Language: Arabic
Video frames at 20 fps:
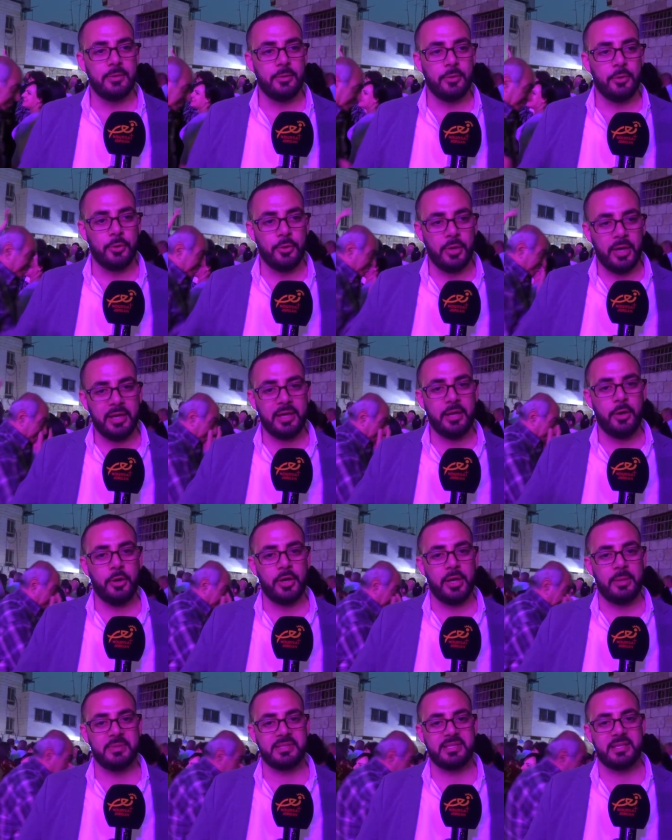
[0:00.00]
وإحنا
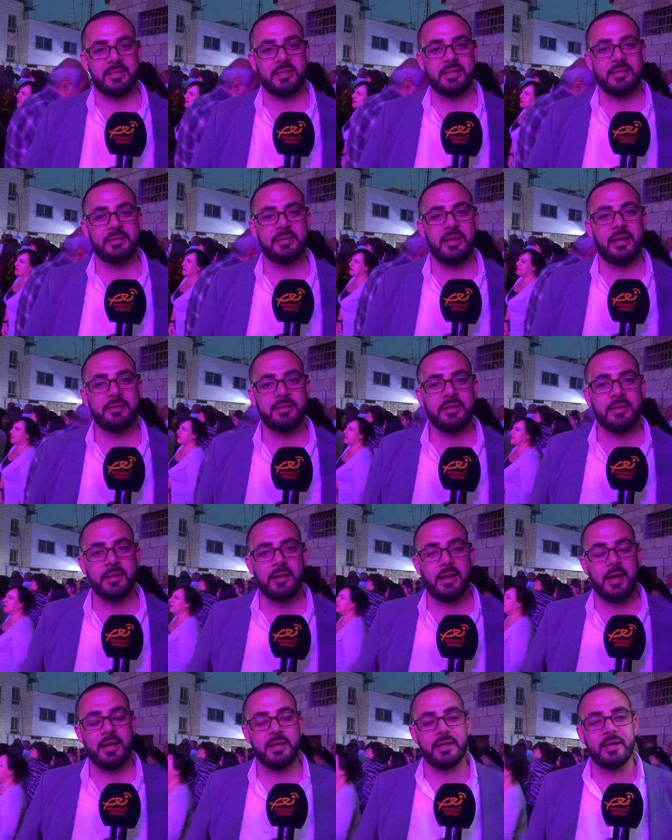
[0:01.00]
هنا بصدد التحضير
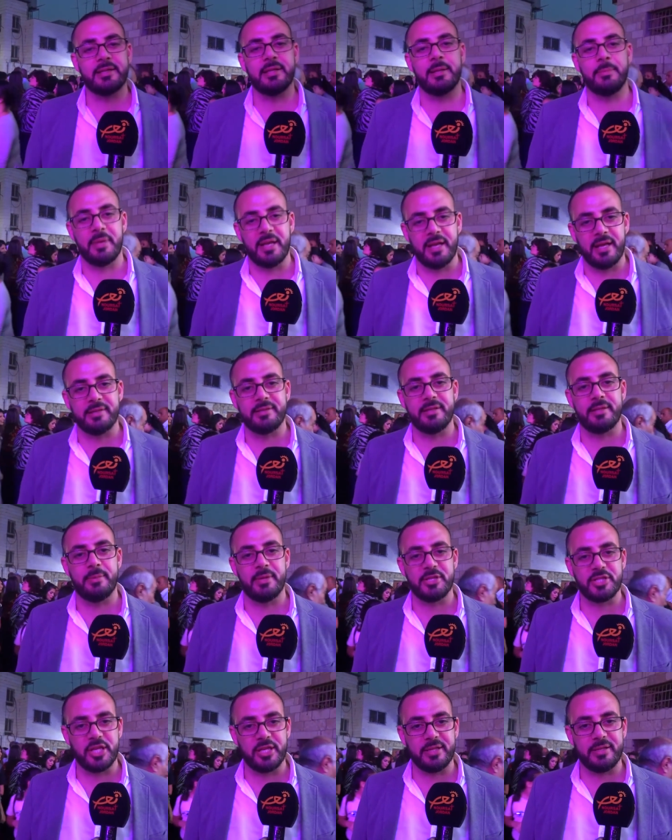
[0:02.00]
لأعياد الميلاد
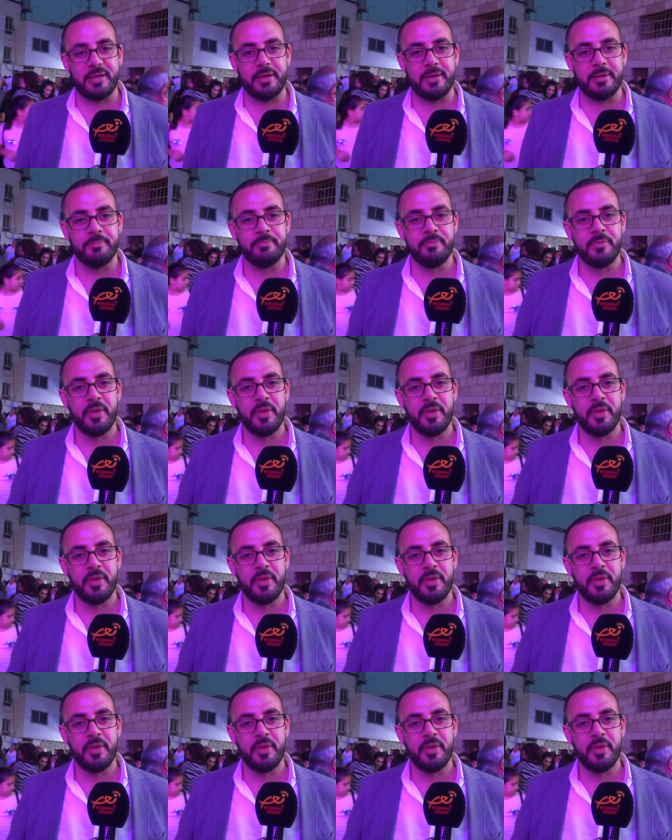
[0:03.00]
المجيدة